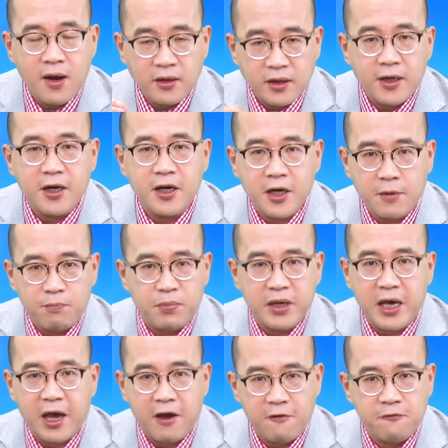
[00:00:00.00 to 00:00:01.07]
特
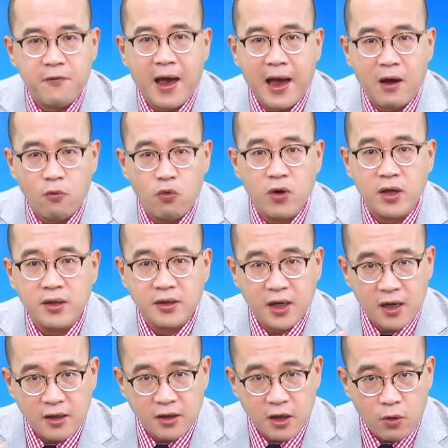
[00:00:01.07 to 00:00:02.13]
别发文
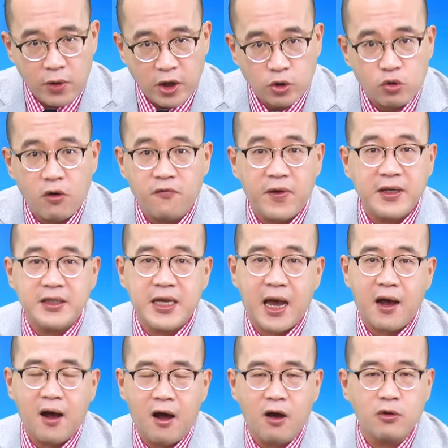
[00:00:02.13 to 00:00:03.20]
跟各位做分
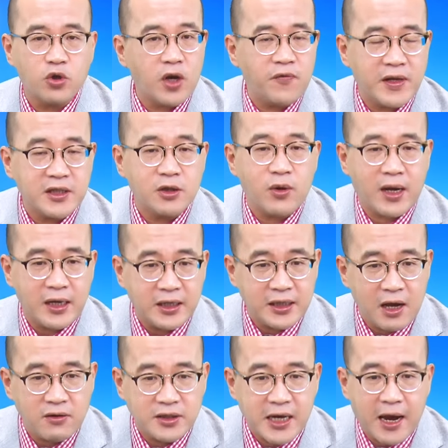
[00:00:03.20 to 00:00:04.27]
享哈，所以粉丝团
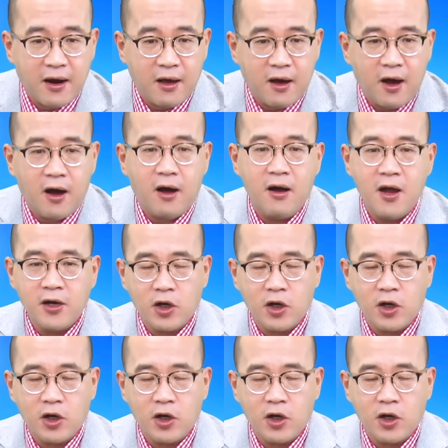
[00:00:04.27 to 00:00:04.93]
要加了哈。